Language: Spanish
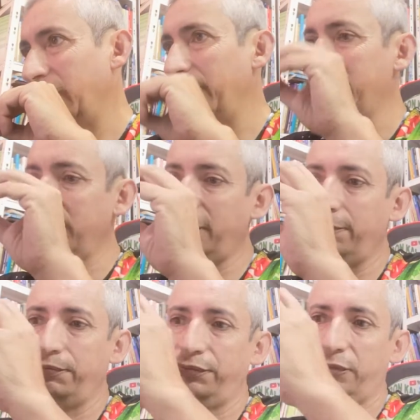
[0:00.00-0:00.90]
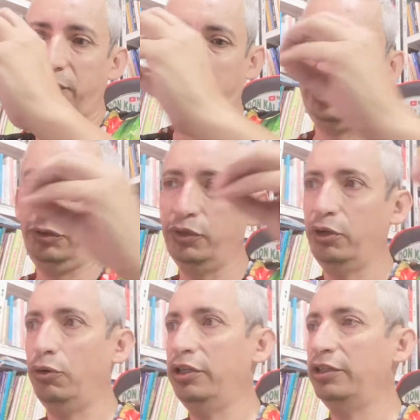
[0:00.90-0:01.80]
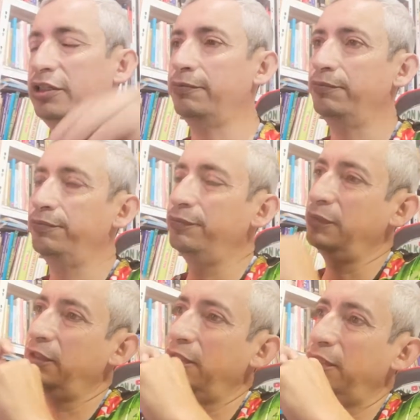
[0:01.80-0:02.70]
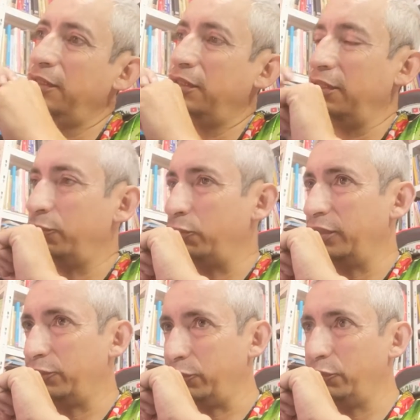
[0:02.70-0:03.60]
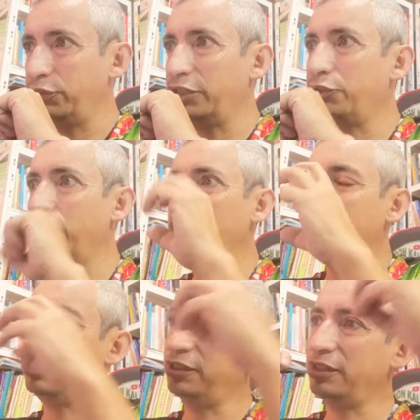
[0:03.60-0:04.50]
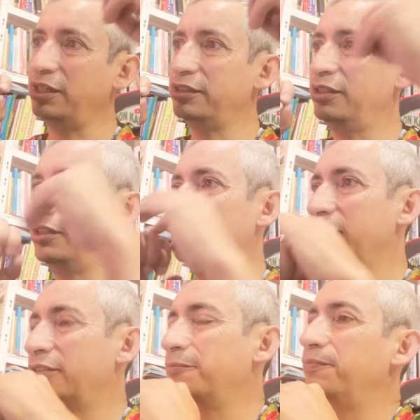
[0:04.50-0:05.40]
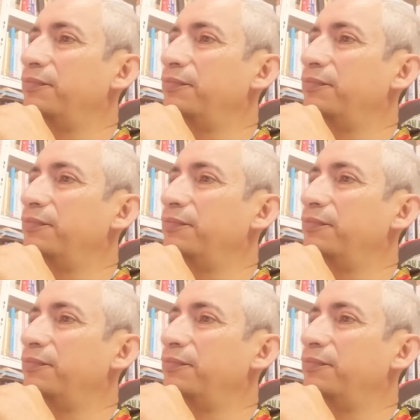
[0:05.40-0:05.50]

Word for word: cabecita y tiene una colita. son los axones y están las dendritas.